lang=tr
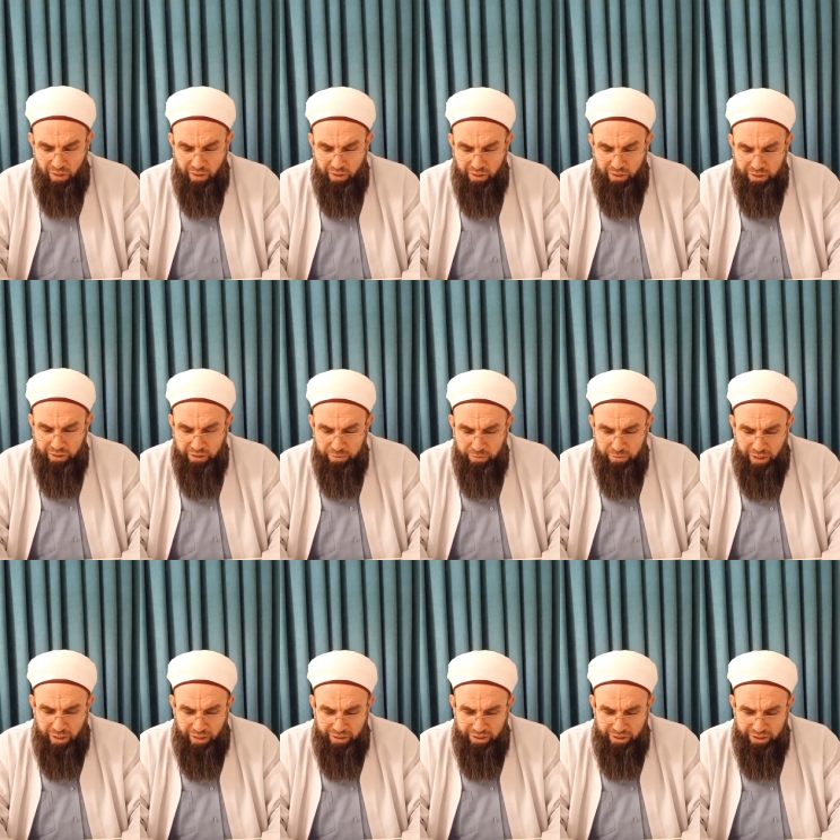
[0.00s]
Şimdi
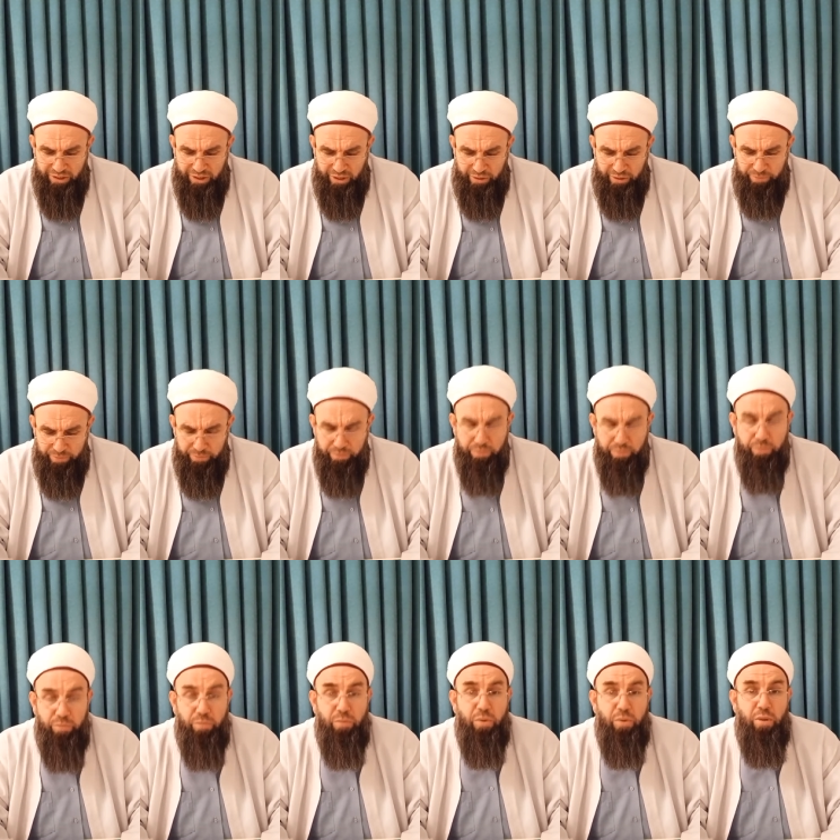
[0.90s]
kardeşlerim
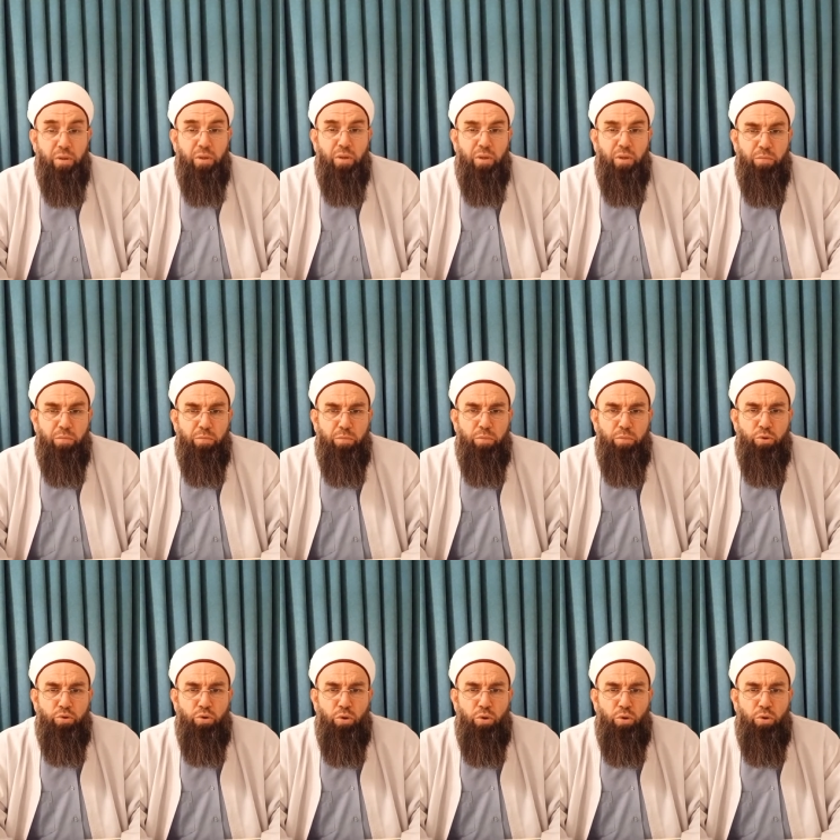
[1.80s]
bu
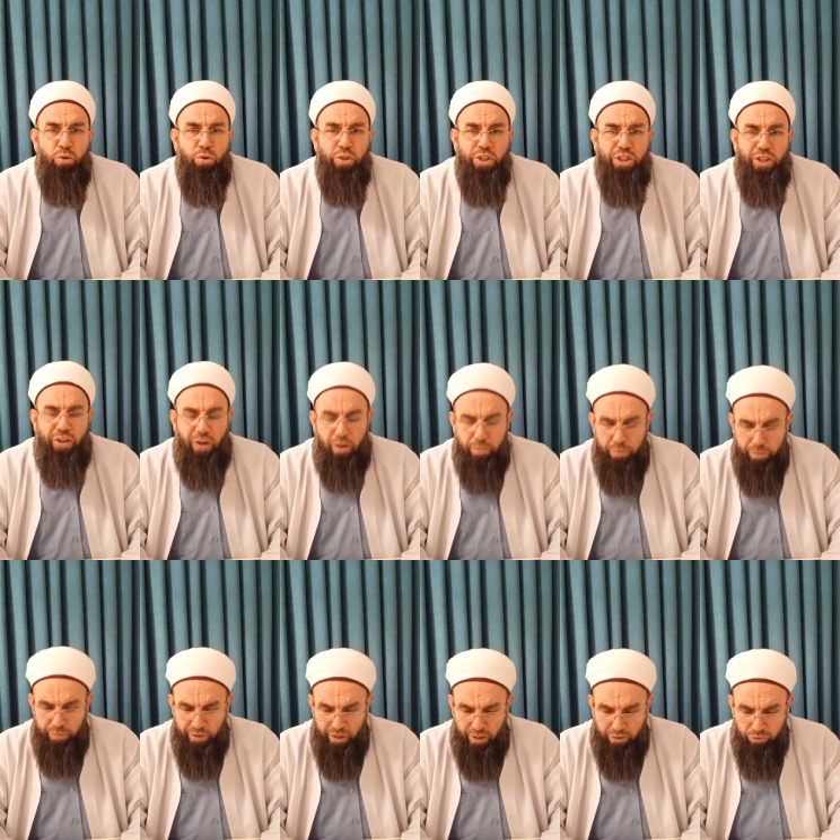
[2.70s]
sorunun
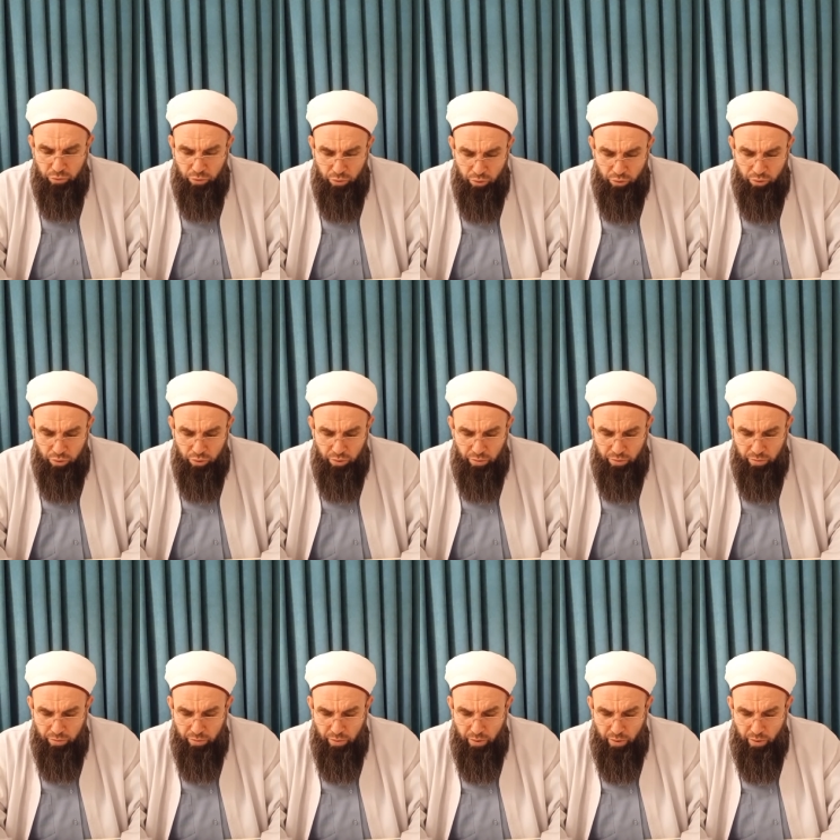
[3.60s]
cevabı biraz uzun.
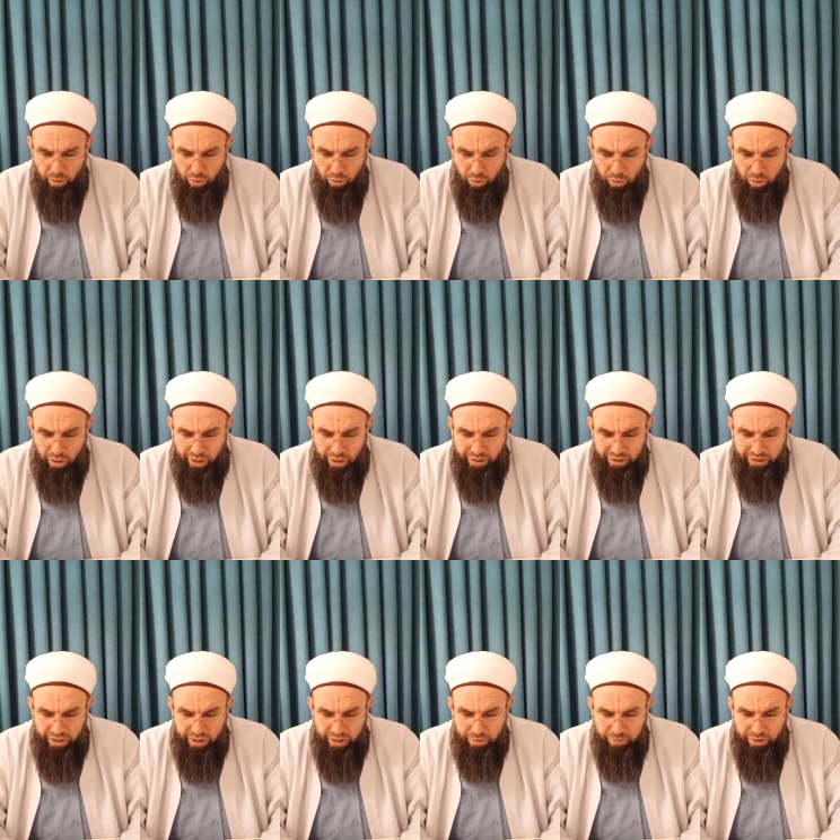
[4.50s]
Kur'an-ı
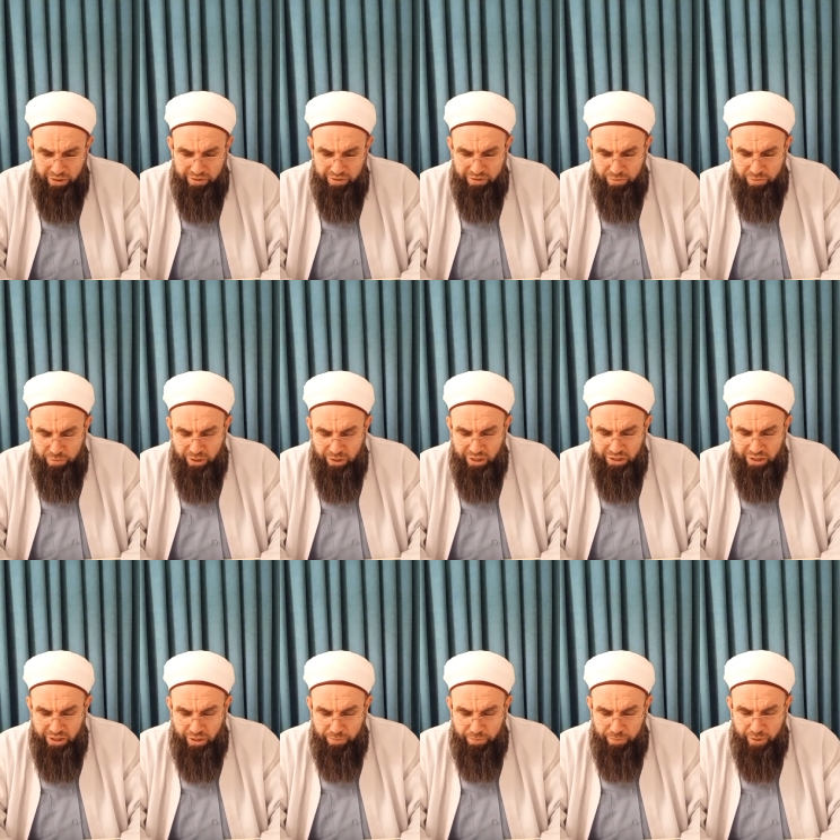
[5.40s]
Kerim'de ismi
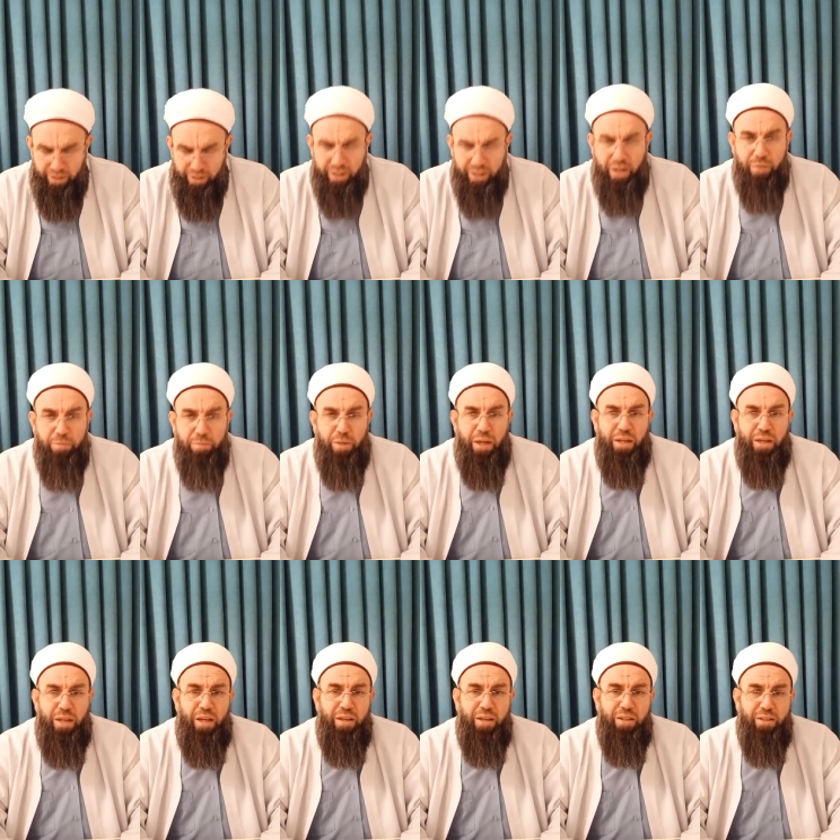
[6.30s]
geçen
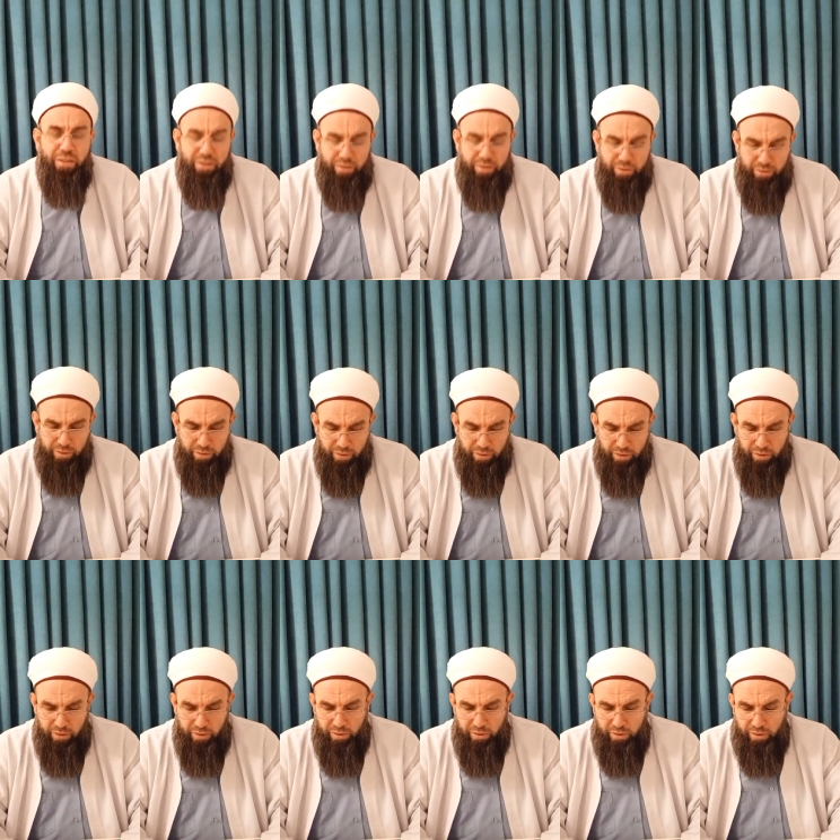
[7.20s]
peygamberler
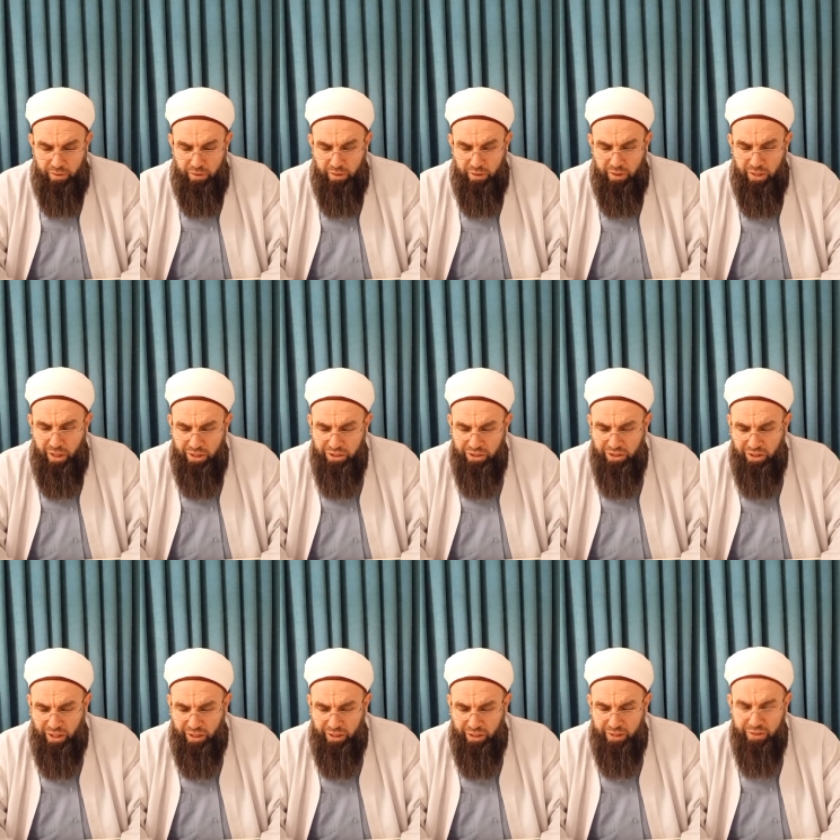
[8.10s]
kaç
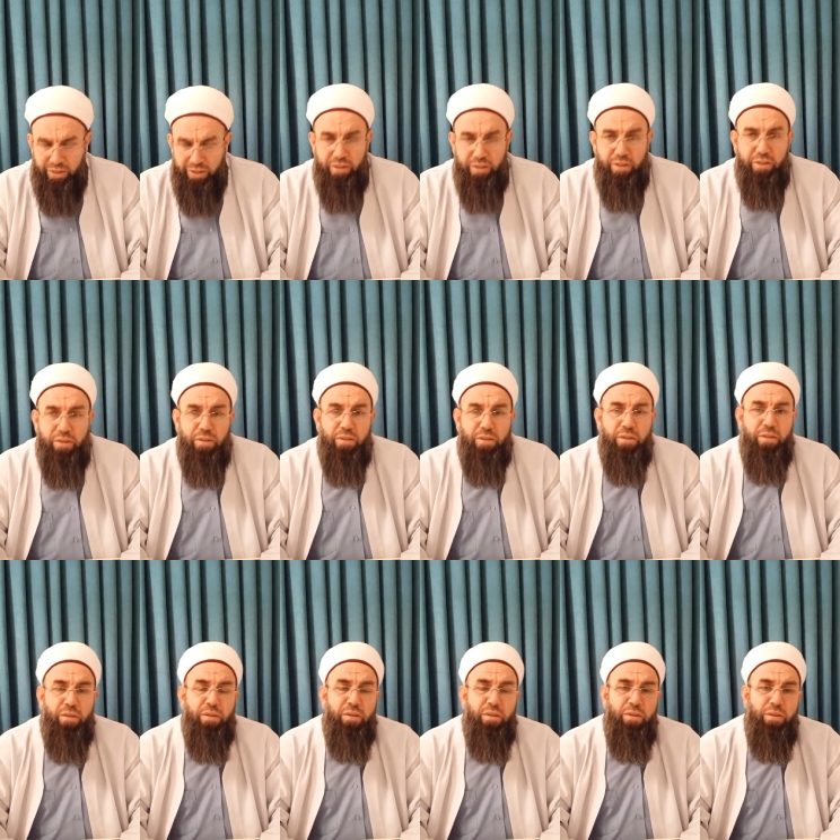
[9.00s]
tanedir
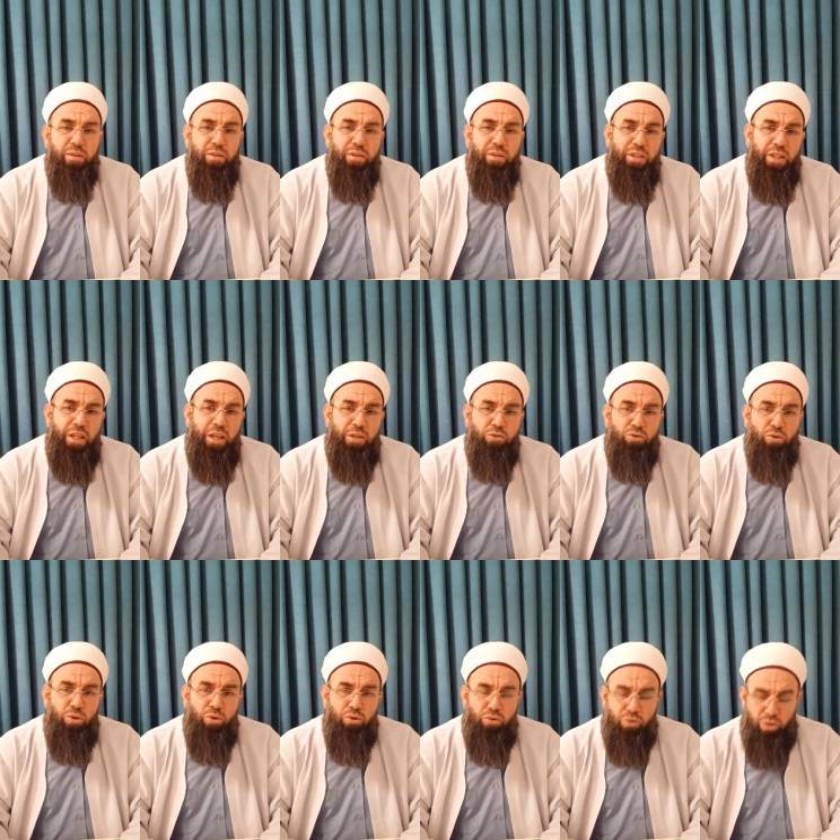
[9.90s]
diye
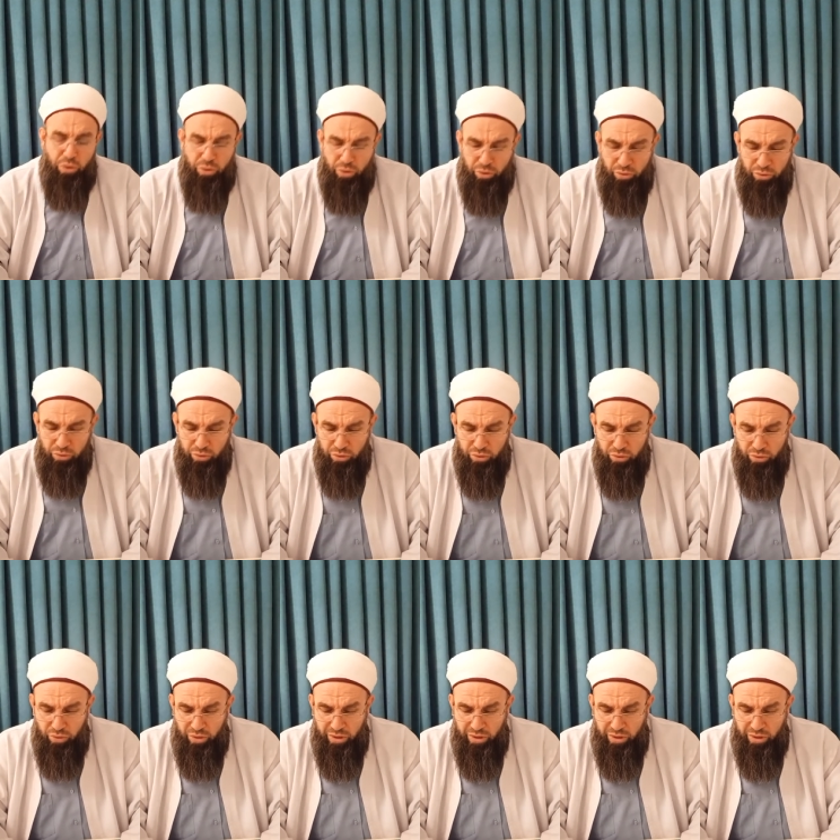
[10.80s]
soru soruyoruz.